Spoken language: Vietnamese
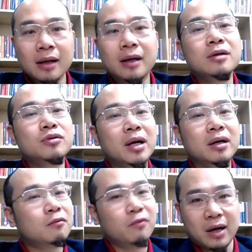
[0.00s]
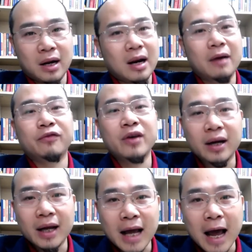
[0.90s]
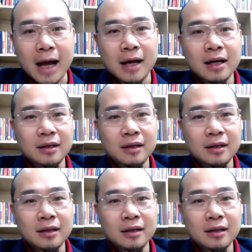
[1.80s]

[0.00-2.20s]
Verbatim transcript: Kinh doanh không phải là làm phiền khách hàng.